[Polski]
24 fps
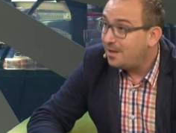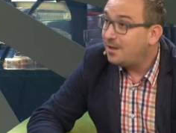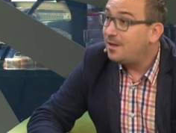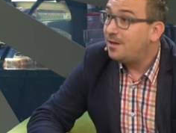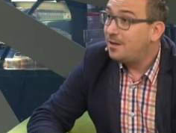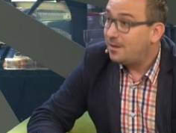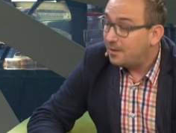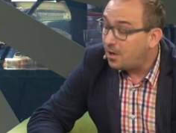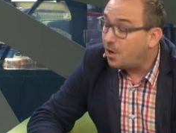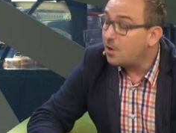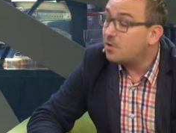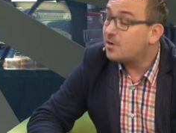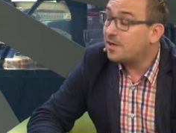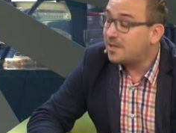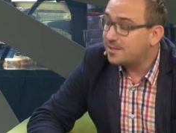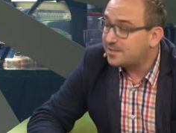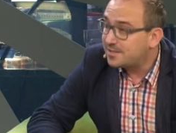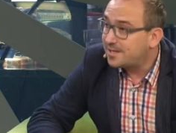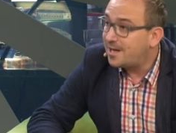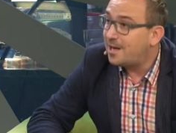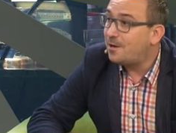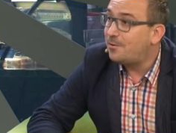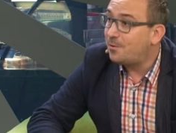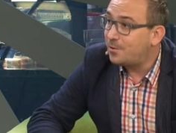Bo nie każdy,
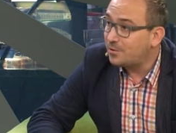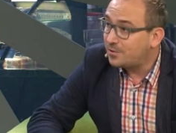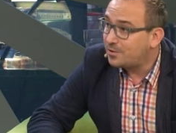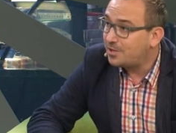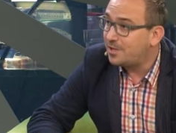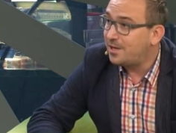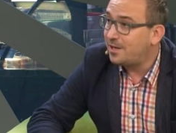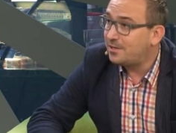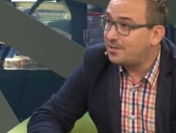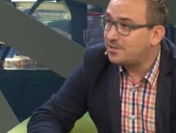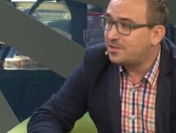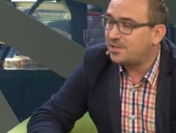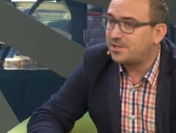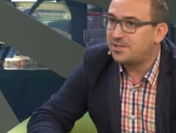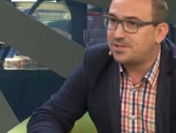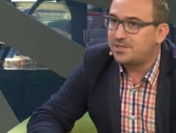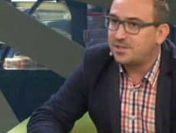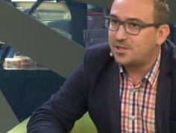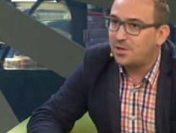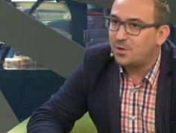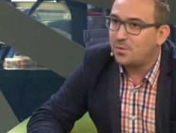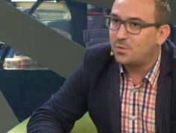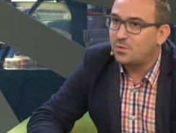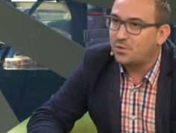okazało się, nie każdy
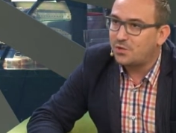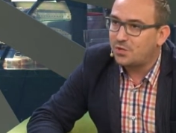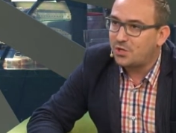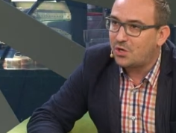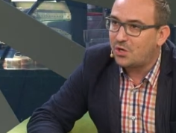że są słyszał.